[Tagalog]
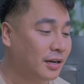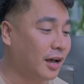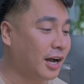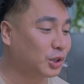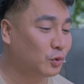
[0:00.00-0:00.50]

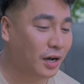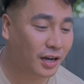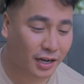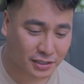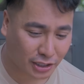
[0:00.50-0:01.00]
Nakakatuwa
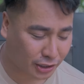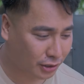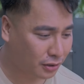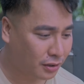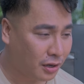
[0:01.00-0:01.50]
nga kasi
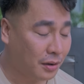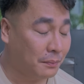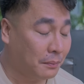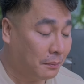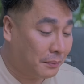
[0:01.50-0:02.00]

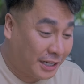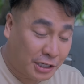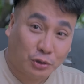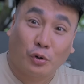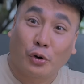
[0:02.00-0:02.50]
may
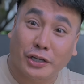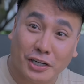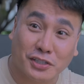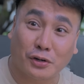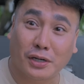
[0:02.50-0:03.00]
ganitong oring
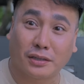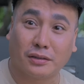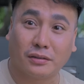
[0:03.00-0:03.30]
restaurant.